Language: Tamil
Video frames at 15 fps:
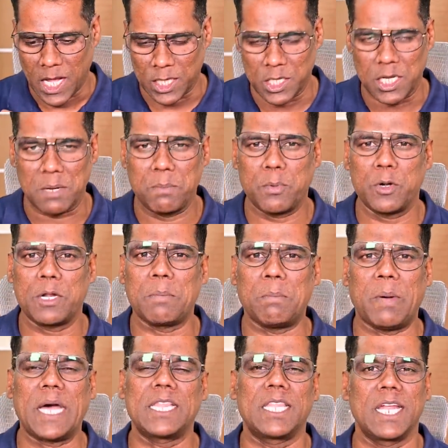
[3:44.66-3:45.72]
அந்த ரிப்போர்ட்டை
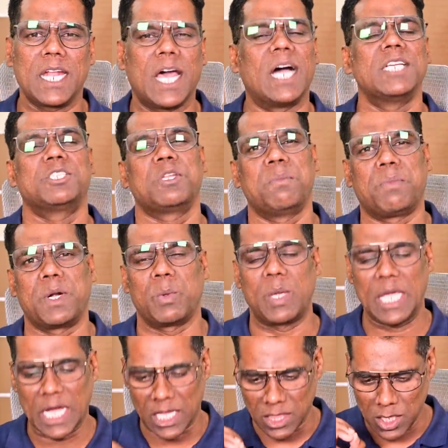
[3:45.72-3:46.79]
பார்த்தீங்கன்னா
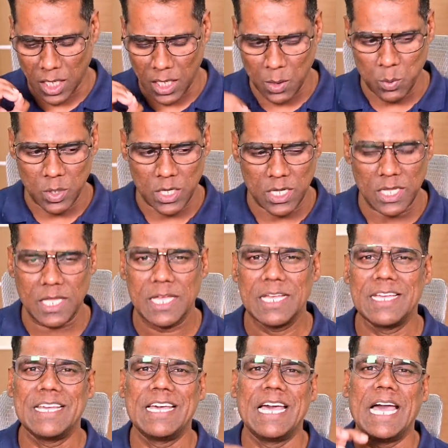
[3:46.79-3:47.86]
ஆச்சரியப்படுவீங்க அந்த அளவுக்கு
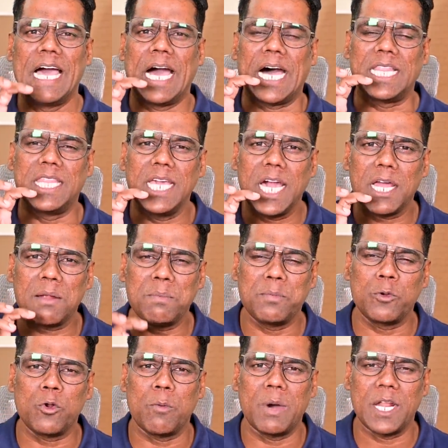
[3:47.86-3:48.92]

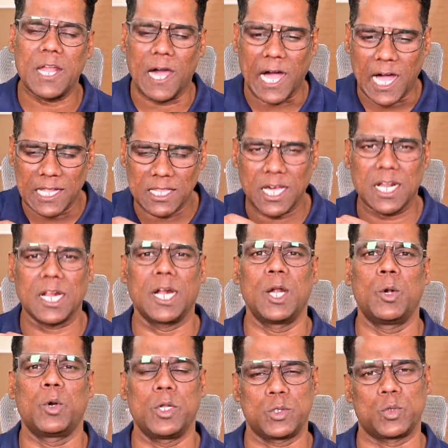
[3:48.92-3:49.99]
அதிகாரப்பூர்வமான
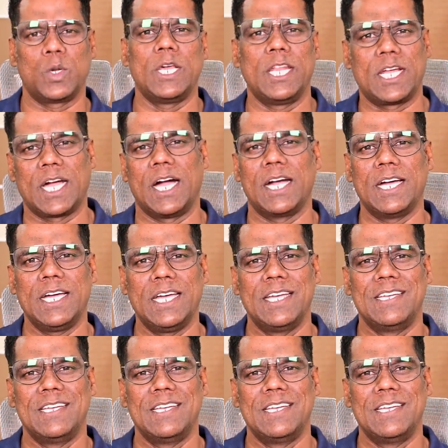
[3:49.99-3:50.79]
ஆதாரங்களோட சொல்லியிருக்காங்க